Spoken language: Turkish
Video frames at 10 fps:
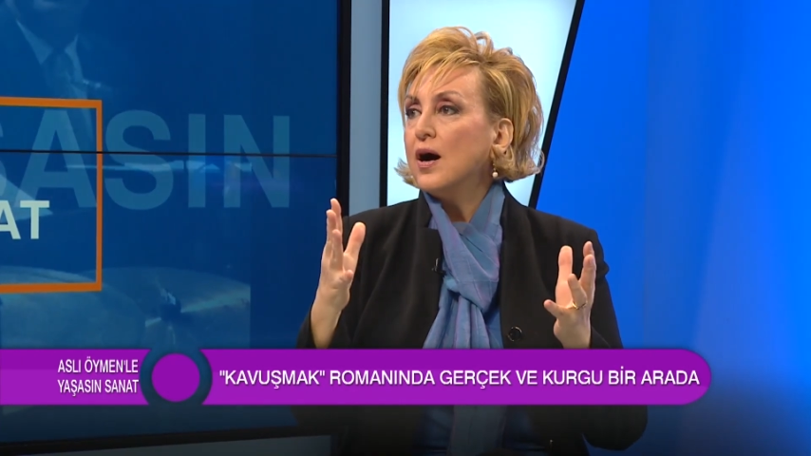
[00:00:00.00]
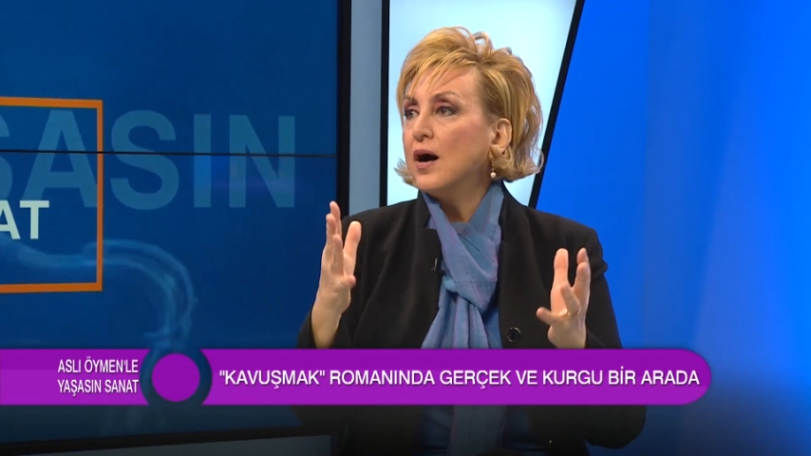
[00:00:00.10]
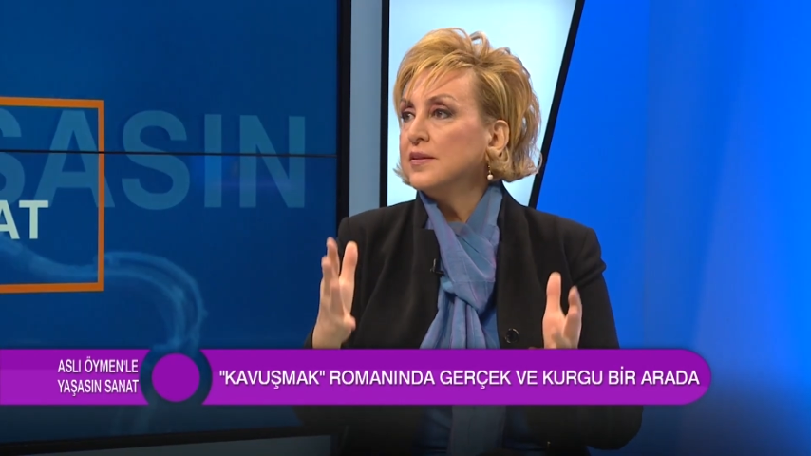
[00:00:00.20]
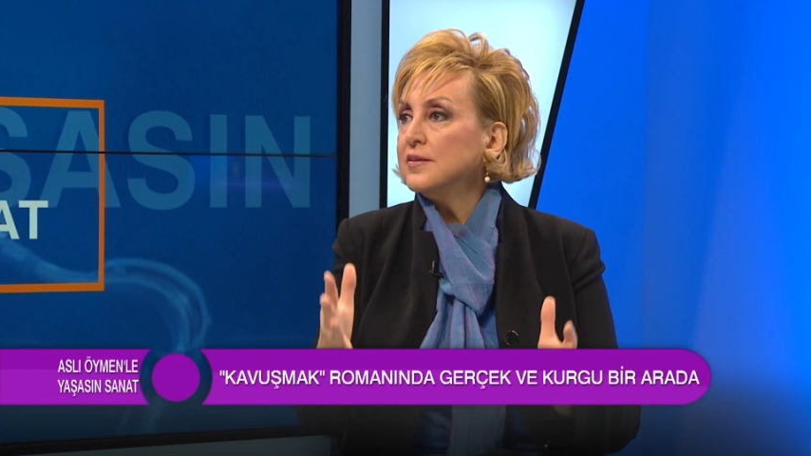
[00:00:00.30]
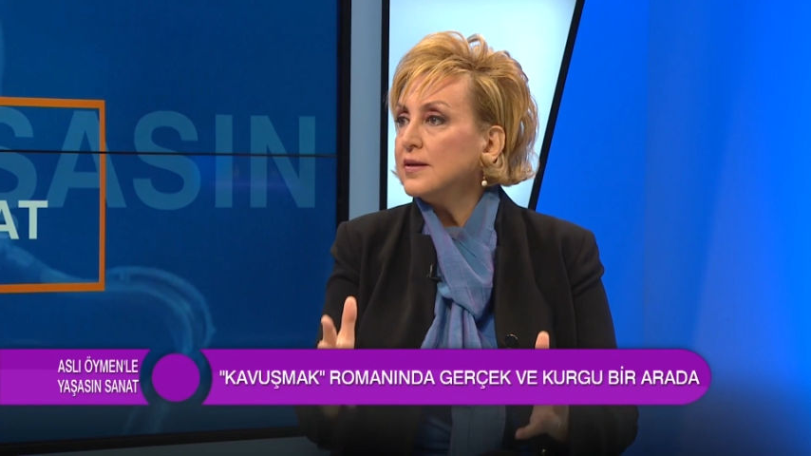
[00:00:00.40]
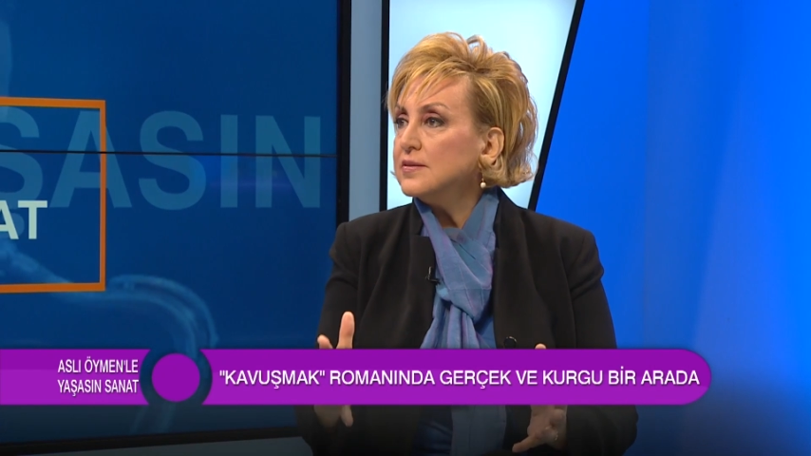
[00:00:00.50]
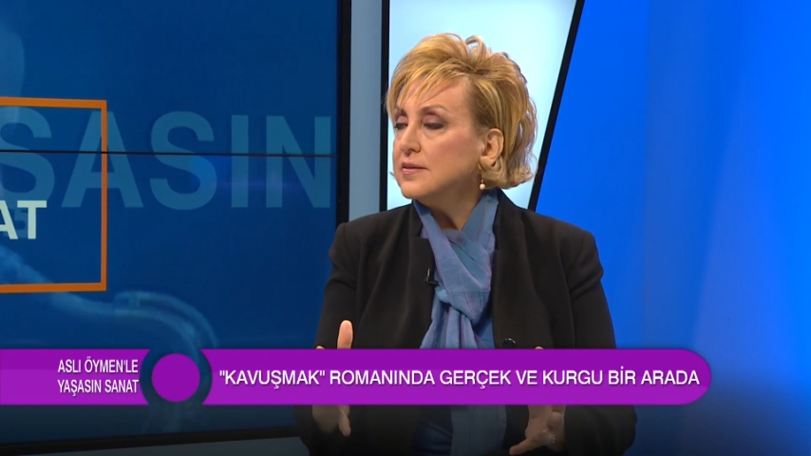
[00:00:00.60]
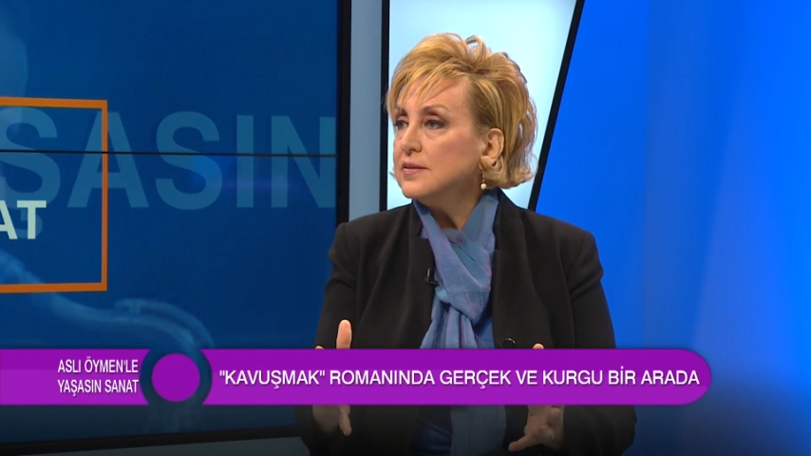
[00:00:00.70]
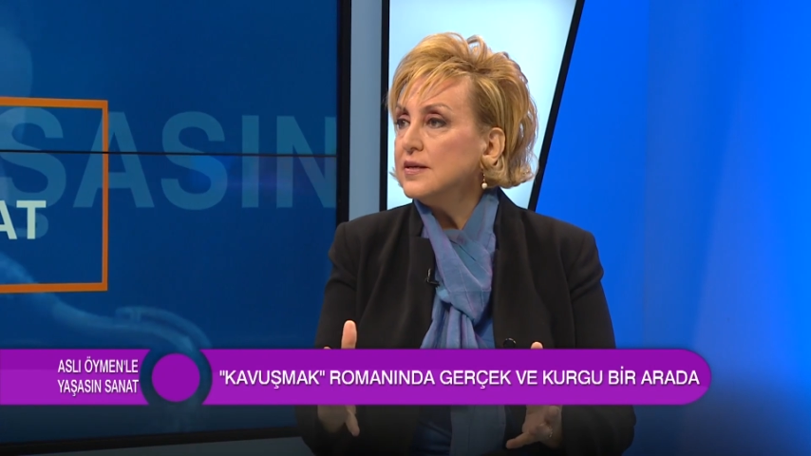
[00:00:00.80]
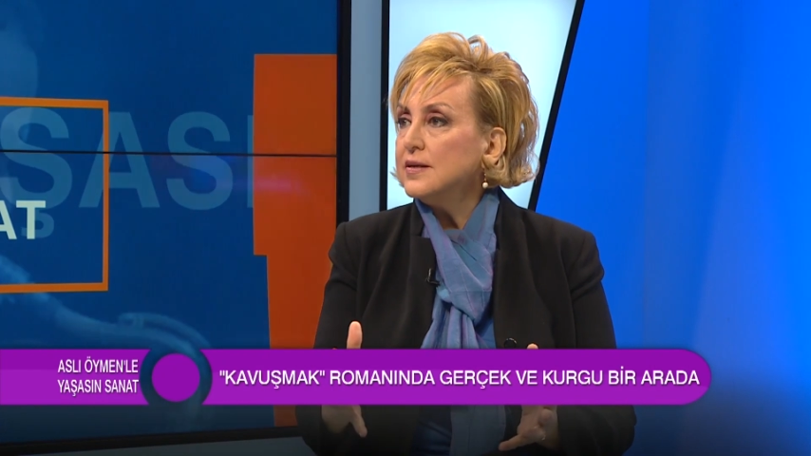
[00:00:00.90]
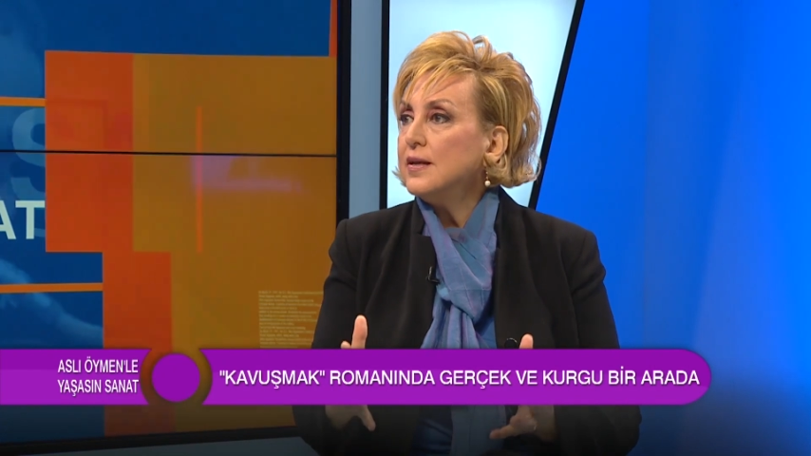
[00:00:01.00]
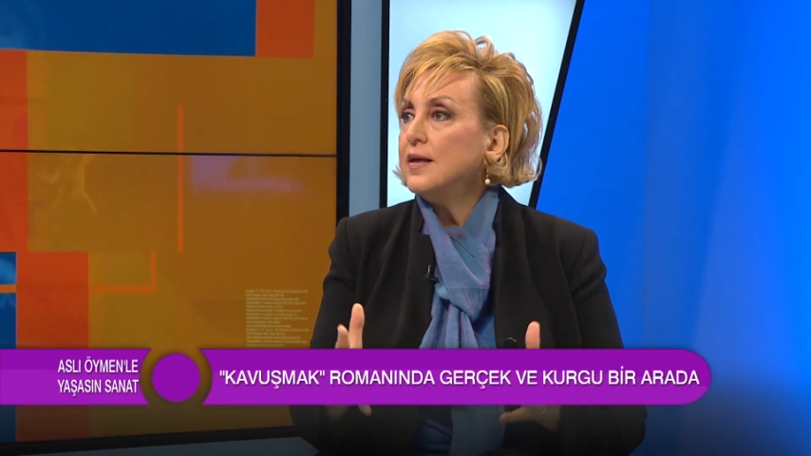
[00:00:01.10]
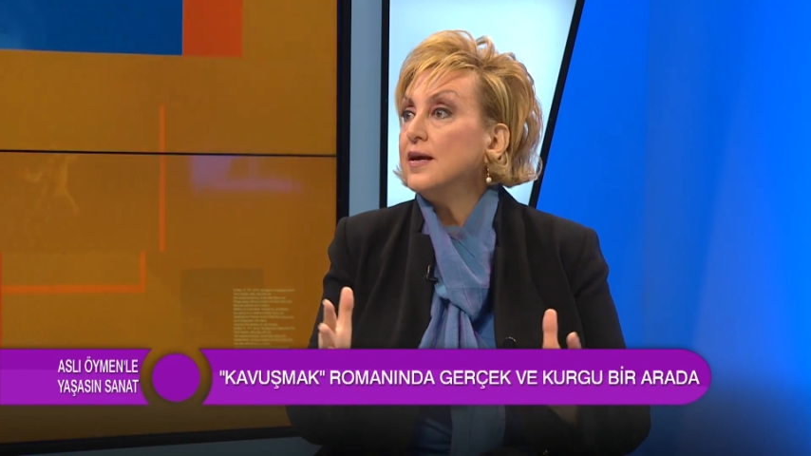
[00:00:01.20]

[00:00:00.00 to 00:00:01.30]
anlattıklarıyla